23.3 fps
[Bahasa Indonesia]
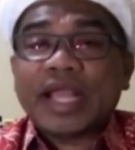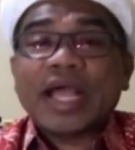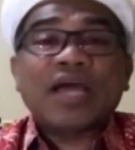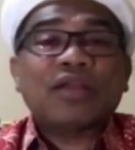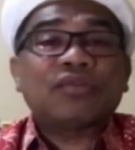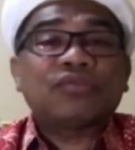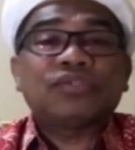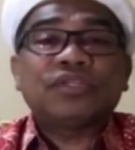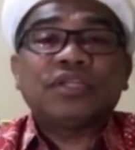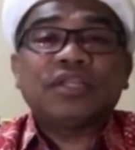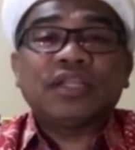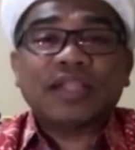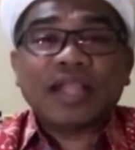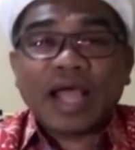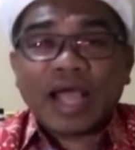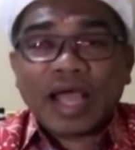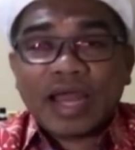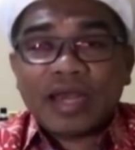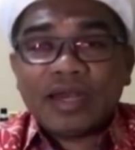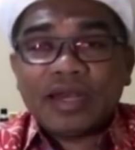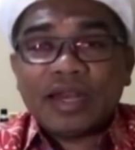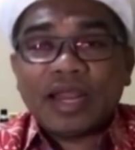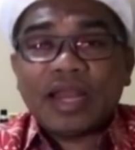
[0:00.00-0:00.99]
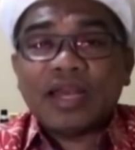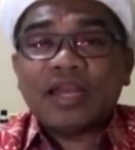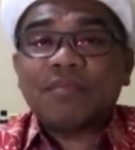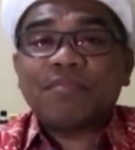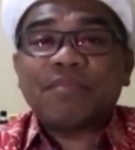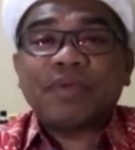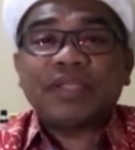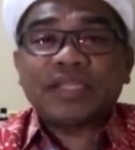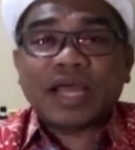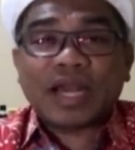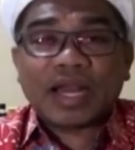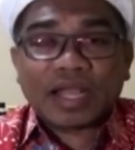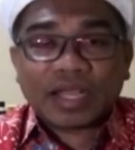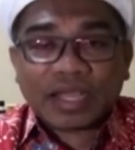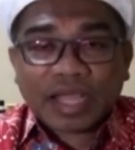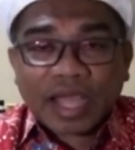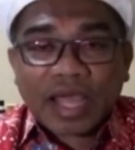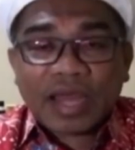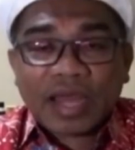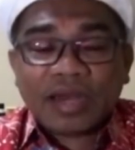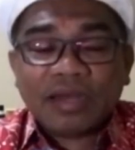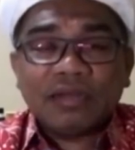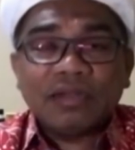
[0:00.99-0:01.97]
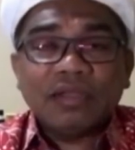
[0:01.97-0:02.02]
mereka harus ditahan dan
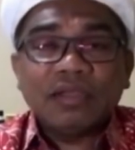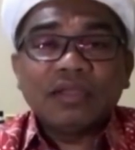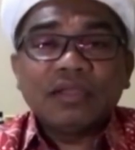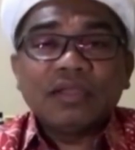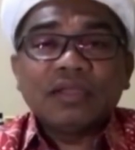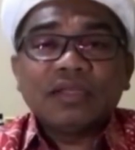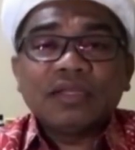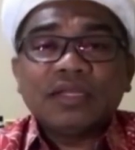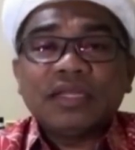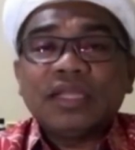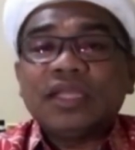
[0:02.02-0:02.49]
dipenjarakan